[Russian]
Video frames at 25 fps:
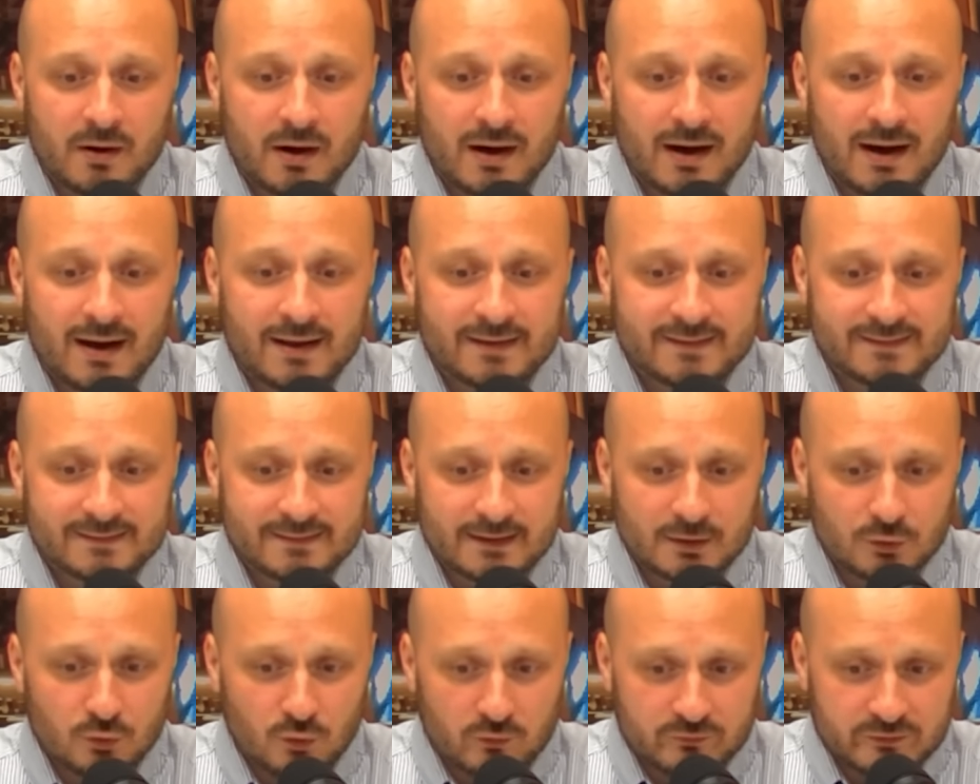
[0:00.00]

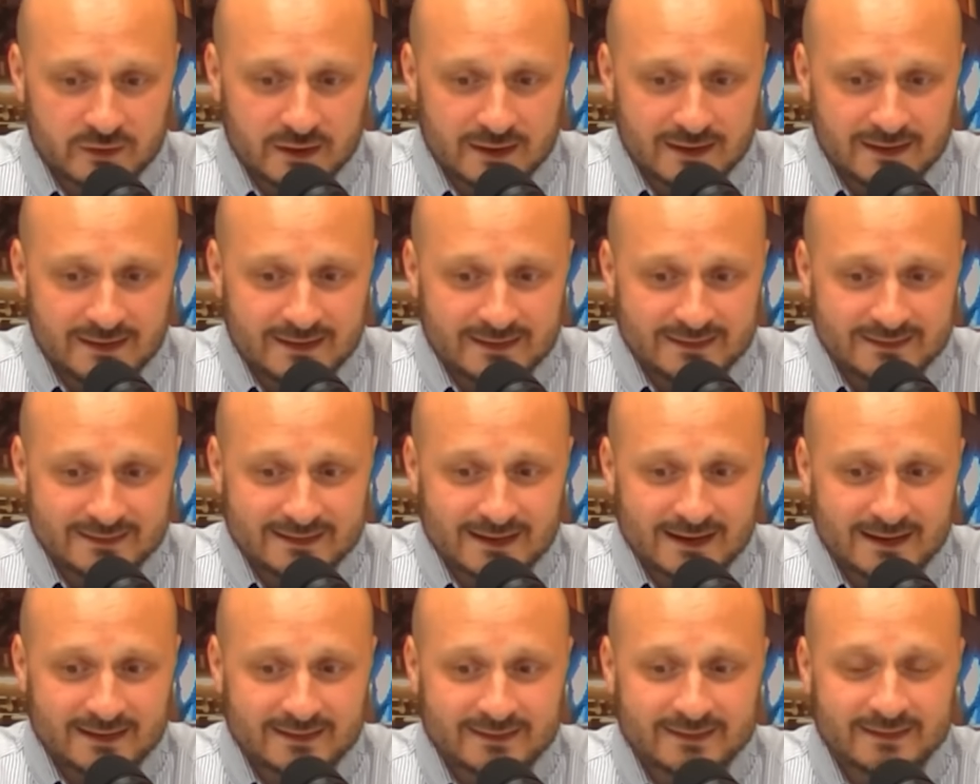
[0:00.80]
остановки
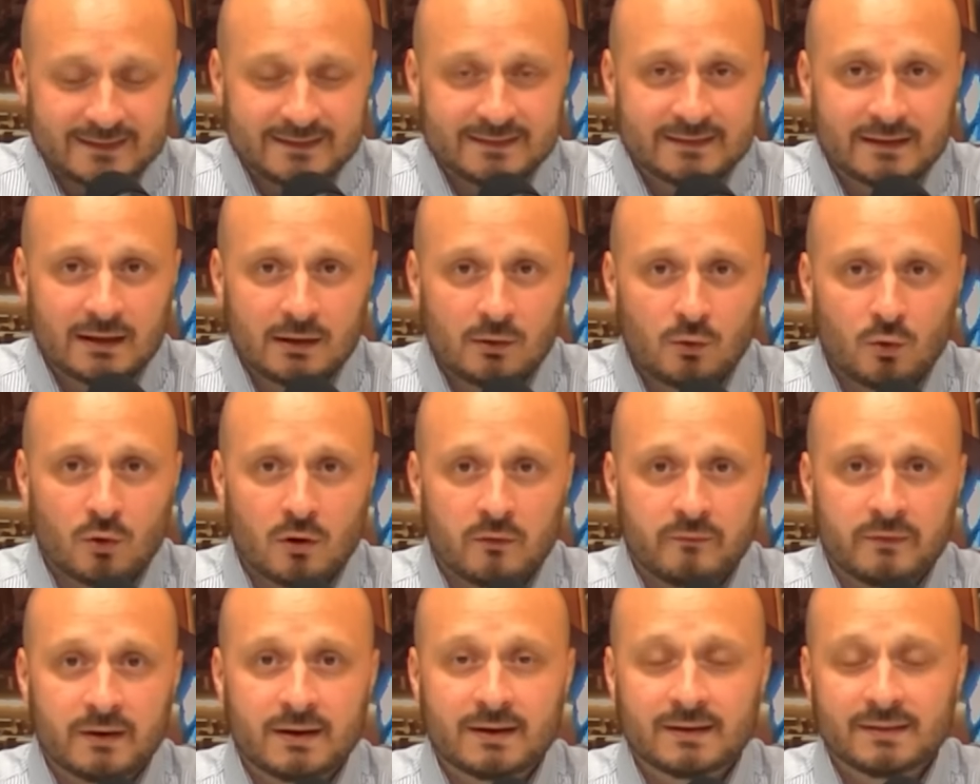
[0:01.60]
регистрации
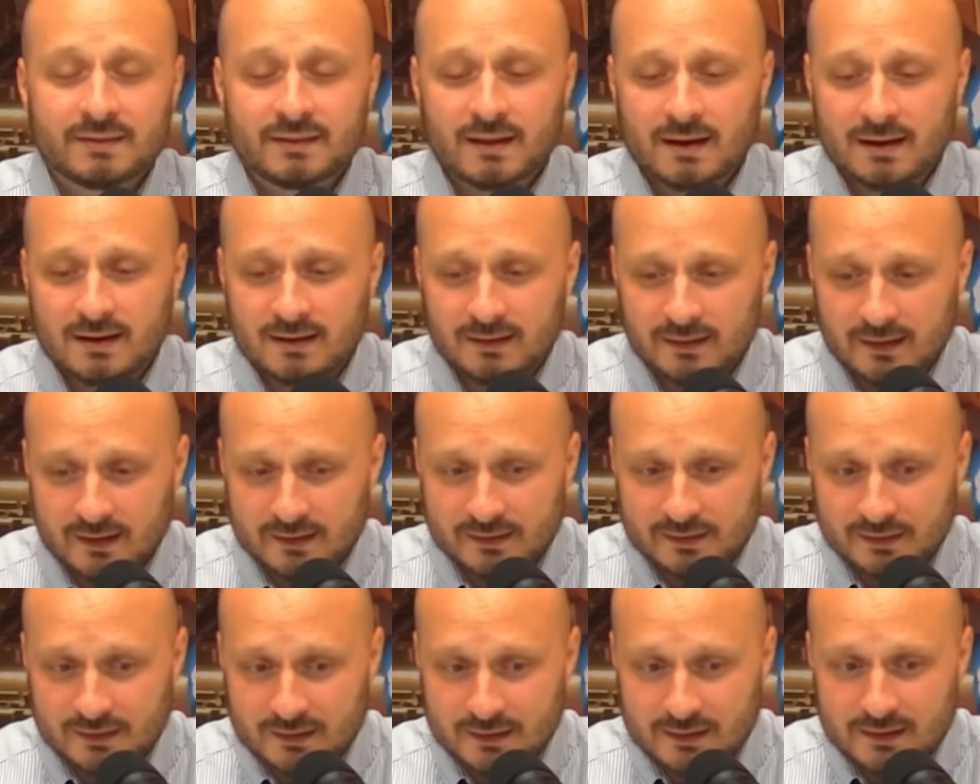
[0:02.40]
налоговых
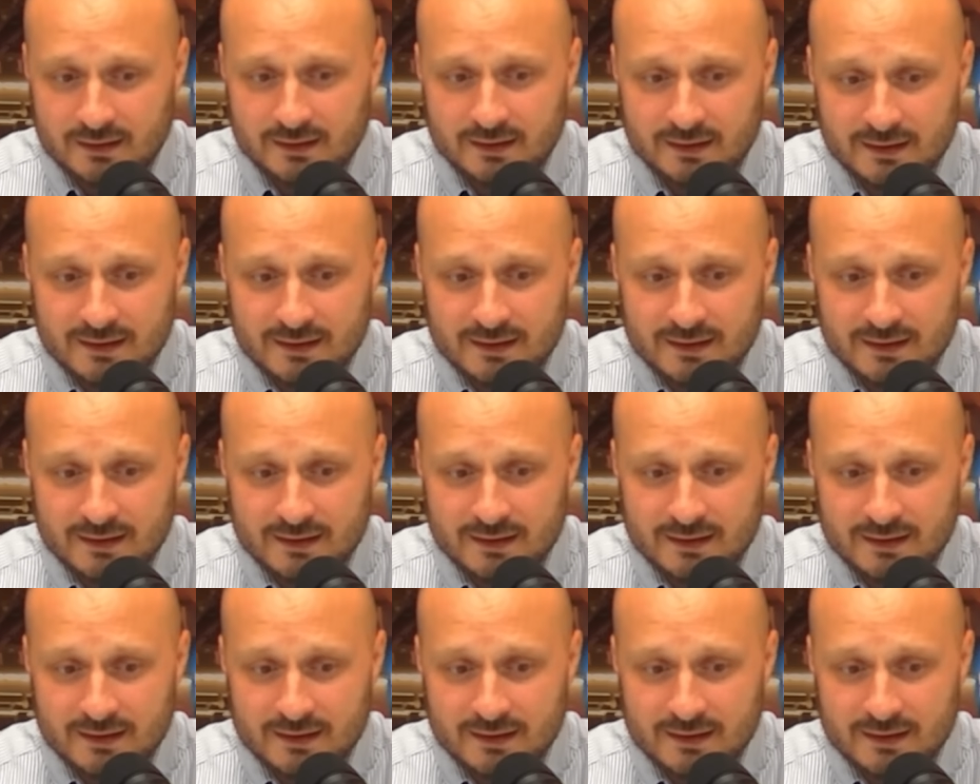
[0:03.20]
накладных